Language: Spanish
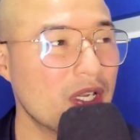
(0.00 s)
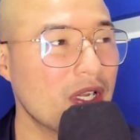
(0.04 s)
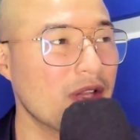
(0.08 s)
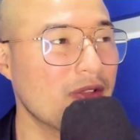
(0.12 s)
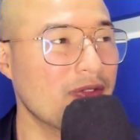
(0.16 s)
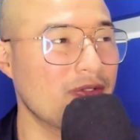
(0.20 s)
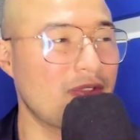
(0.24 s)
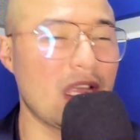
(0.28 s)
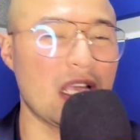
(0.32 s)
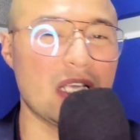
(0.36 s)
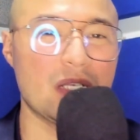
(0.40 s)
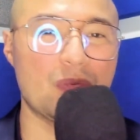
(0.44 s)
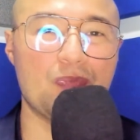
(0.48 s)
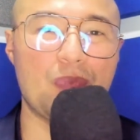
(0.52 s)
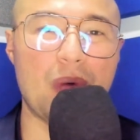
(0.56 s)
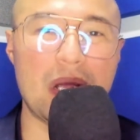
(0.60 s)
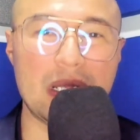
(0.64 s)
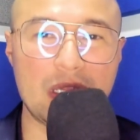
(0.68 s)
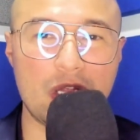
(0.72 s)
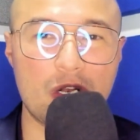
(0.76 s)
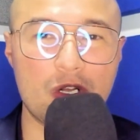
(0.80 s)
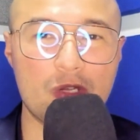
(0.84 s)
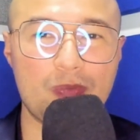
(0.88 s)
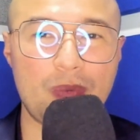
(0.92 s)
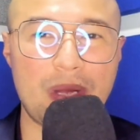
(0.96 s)
después
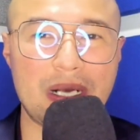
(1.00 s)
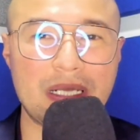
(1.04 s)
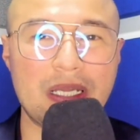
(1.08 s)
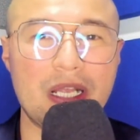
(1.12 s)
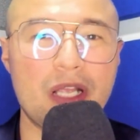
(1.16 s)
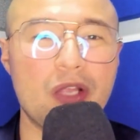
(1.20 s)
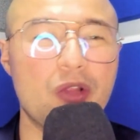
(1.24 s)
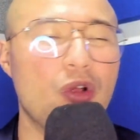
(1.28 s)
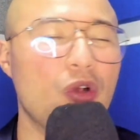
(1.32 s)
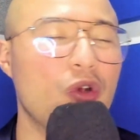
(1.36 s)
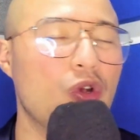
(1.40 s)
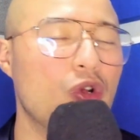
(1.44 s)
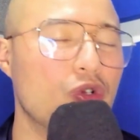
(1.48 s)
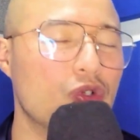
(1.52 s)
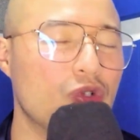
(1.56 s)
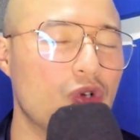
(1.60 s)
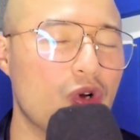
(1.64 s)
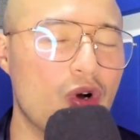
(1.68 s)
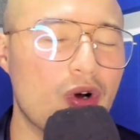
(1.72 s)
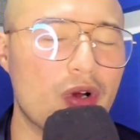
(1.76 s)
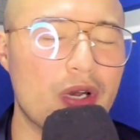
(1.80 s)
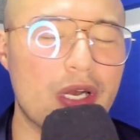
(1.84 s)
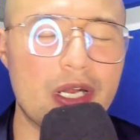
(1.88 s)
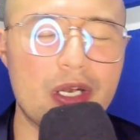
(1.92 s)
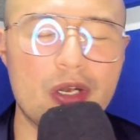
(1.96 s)
de los partidos, los
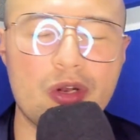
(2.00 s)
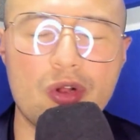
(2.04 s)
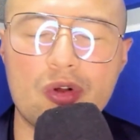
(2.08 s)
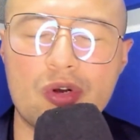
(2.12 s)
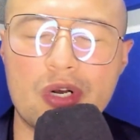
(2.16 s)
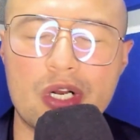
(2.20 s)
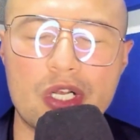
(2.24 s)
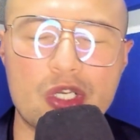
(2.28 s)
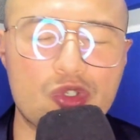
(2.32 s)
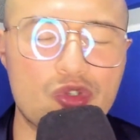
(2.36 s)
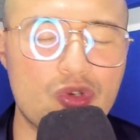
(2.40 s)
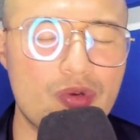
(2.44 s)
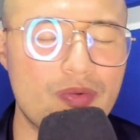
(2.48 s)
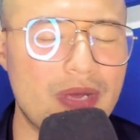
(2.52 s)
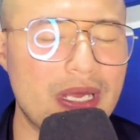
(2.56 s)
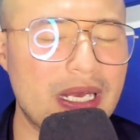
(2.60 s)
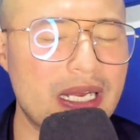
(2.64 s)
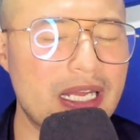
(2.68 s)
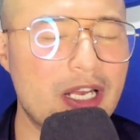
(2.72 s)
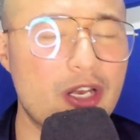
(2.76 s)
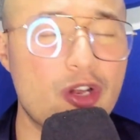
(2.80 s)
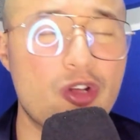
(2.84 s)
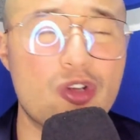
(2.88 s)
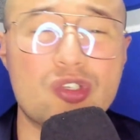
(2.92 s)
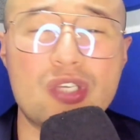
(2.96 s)
goles, los resúmenes,
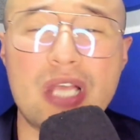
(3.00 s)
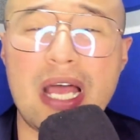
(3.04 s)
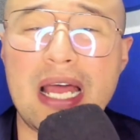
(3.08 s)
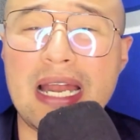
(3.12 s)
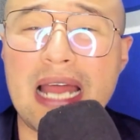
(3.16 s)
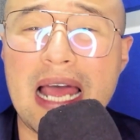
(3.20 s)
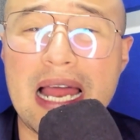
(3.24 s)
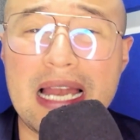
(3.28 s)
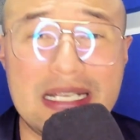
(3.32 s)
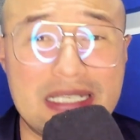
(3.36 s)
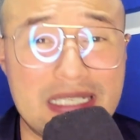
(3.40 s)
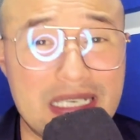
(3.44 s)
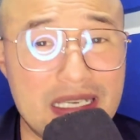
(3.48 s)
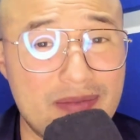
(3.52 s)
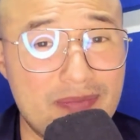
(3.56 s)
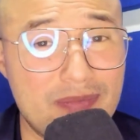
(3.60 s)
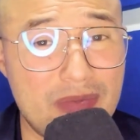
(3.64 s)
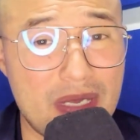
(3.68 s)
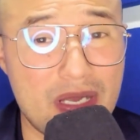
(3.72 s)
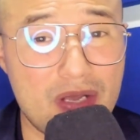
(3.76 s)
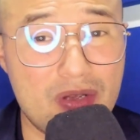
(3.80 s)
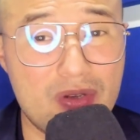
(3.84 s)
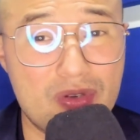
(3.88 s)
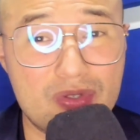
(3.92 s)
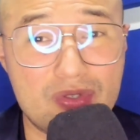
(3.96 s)
los análisis
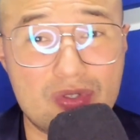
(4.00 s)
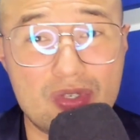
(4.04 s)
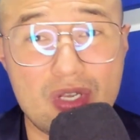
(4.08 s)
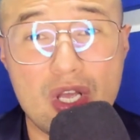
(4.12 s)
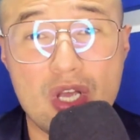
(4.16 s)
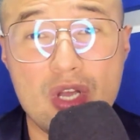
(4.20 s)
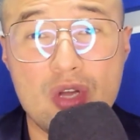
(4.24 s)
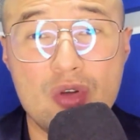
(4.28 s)
míos,